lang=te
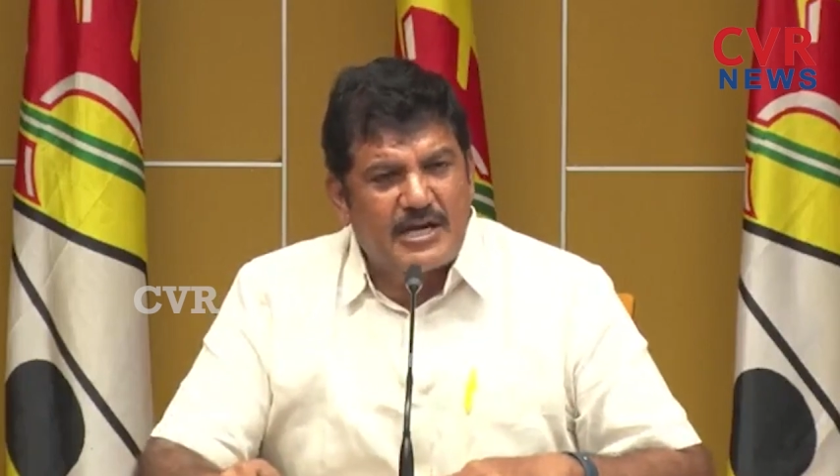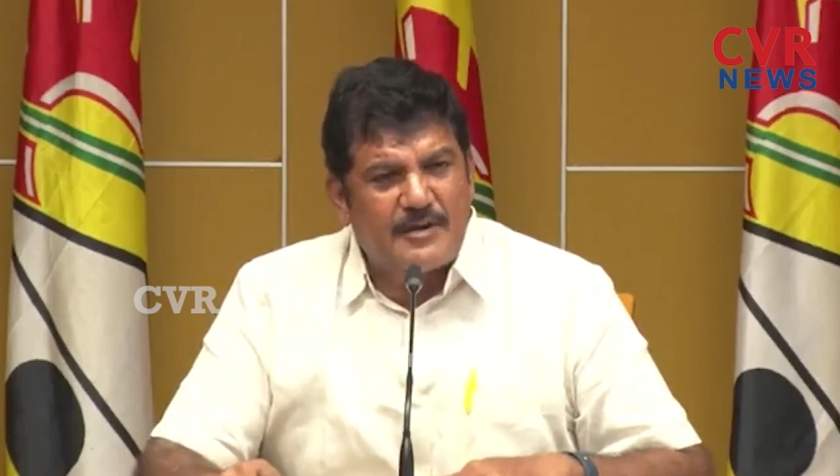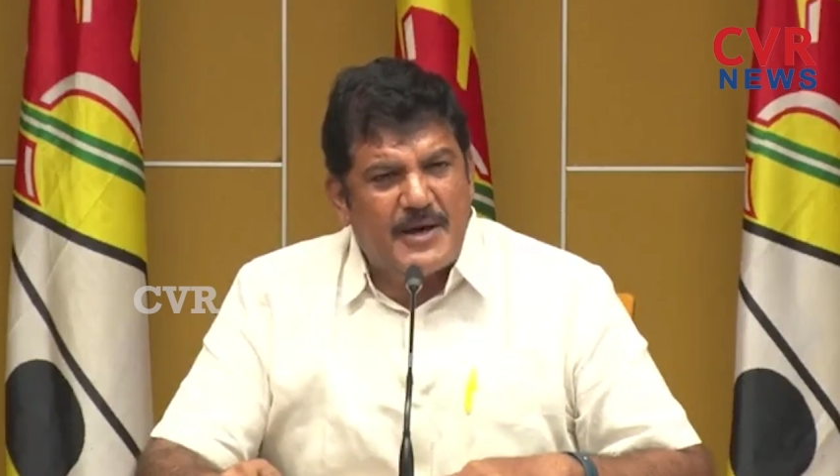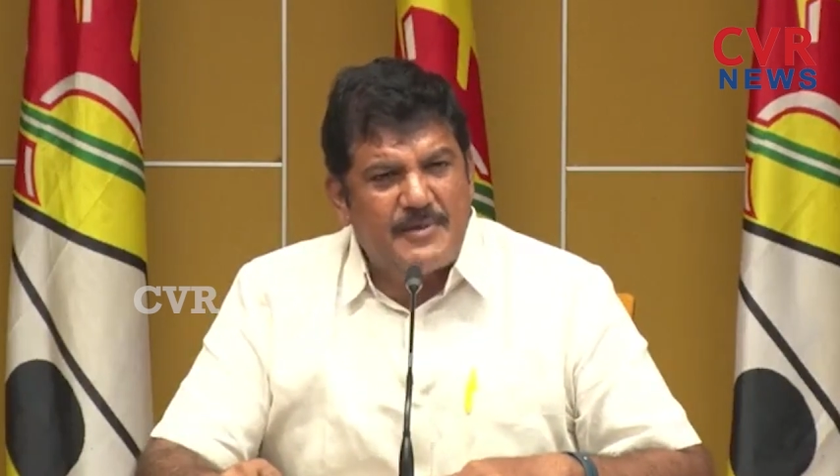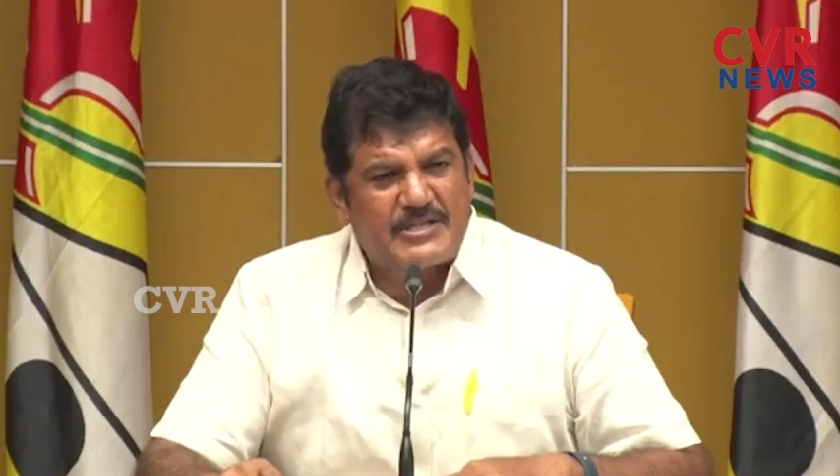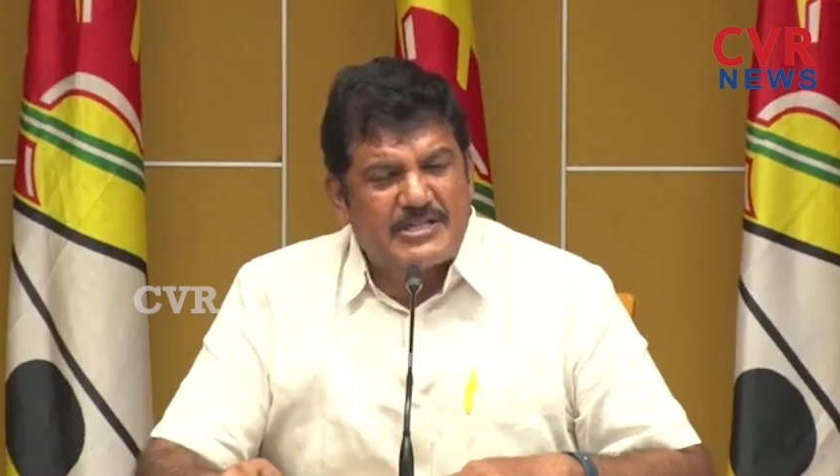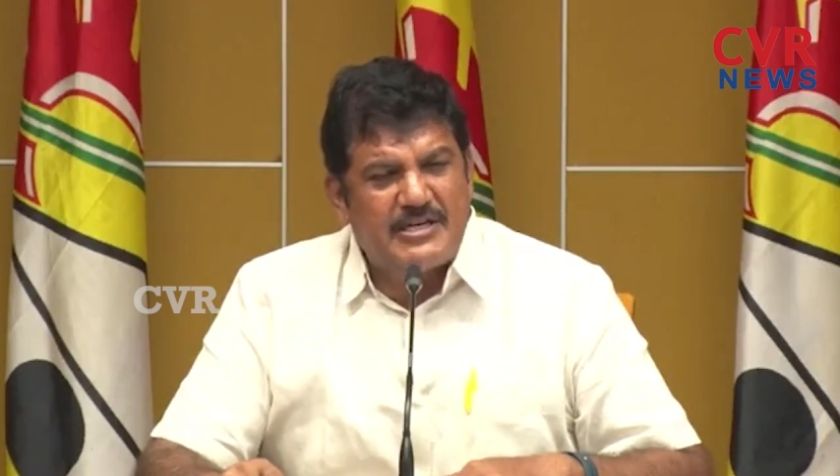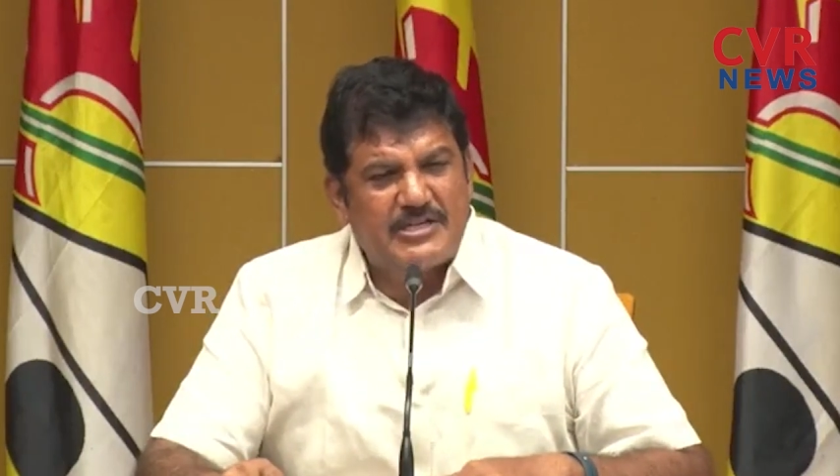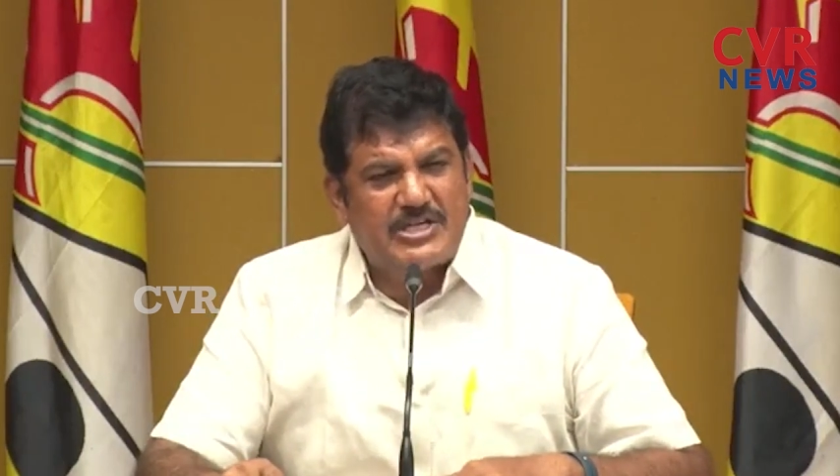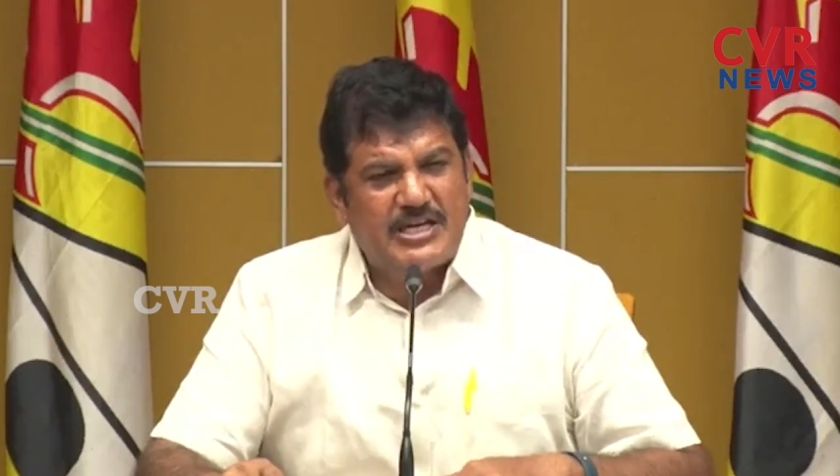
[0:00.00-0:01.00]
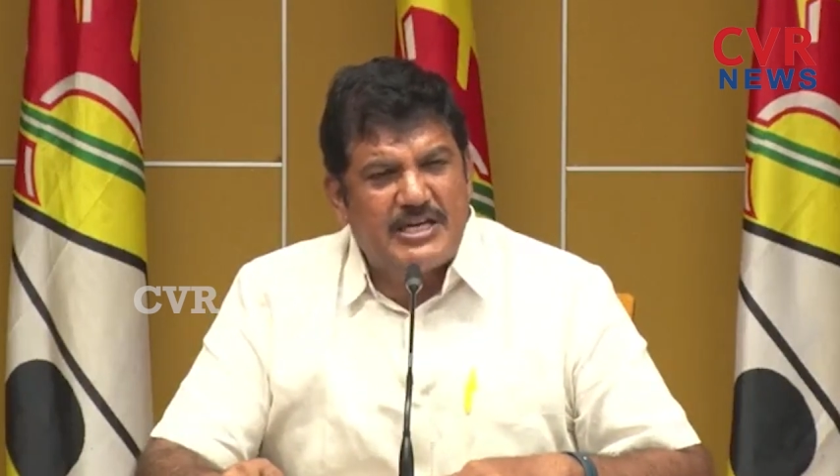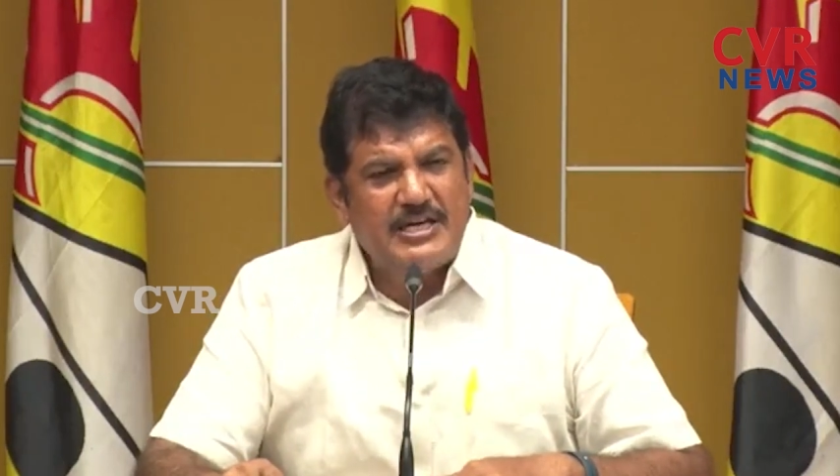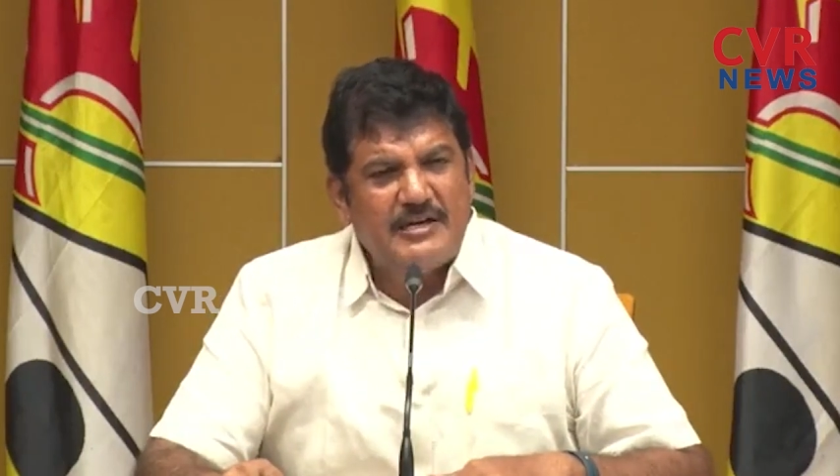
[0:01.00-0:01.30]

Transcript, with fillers: వాళ్ళకి పర్మిషన్లు ఇచ్చి